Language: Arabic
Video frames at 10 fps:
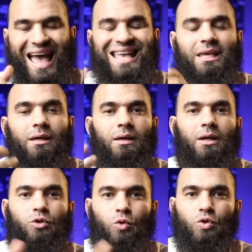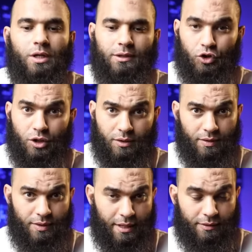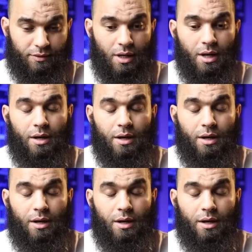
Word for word: ايا كانت قدره الشياطين ديت